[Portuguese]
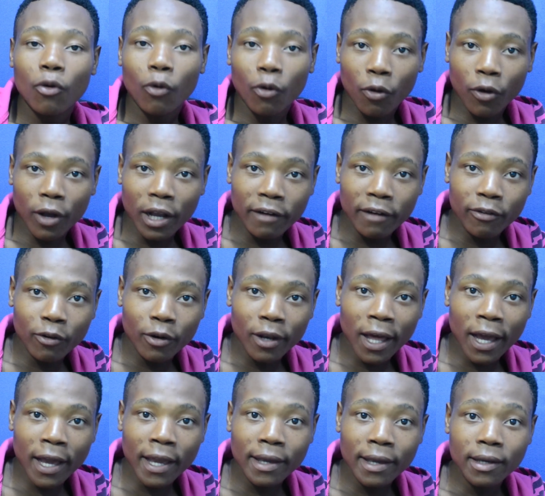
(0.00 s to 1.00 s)
colocava o
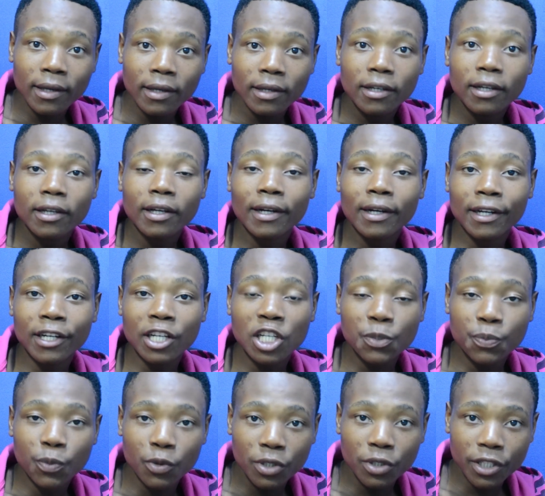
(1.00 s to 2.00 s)
like,
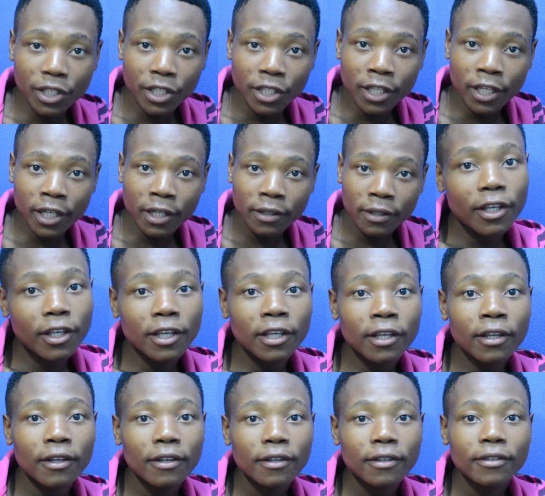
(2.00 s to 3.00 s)
respondia
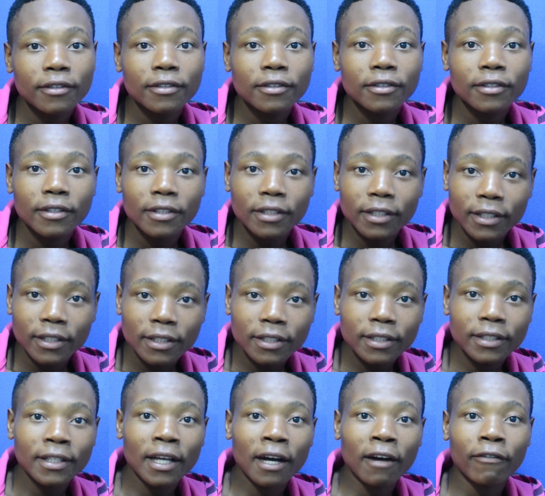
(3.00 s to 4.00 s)
e
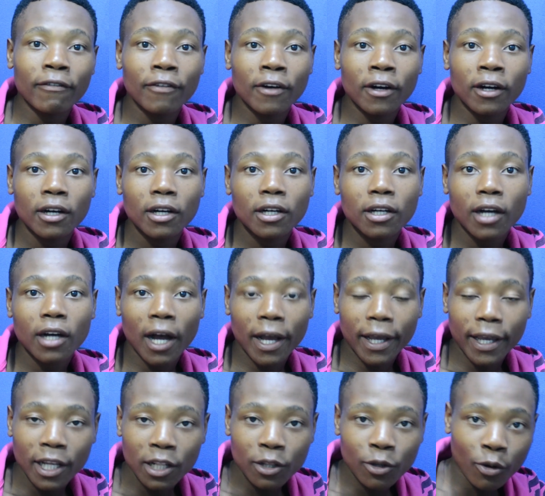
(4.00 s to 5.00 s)
dava
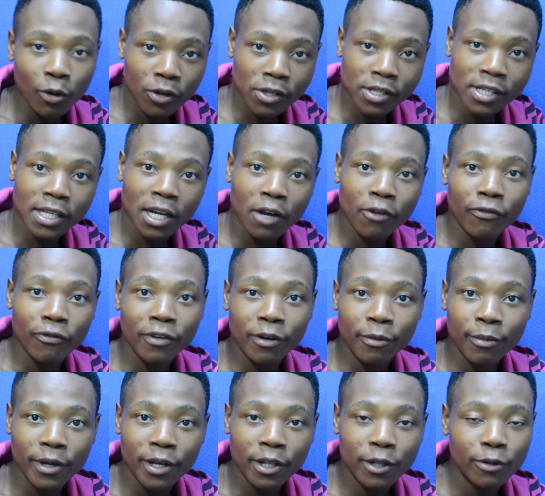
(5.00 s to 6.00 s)
aquele coração
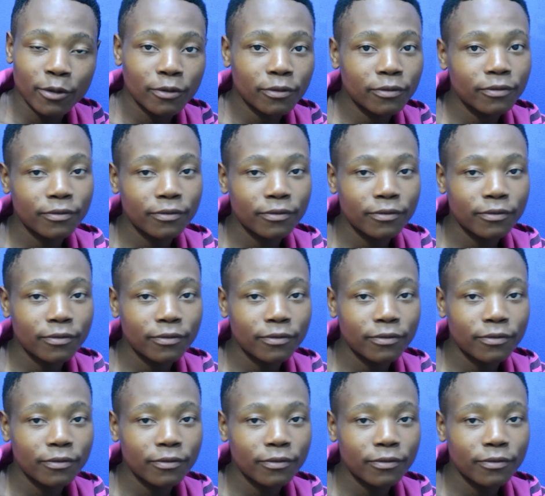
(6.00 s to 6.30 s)
vermelho.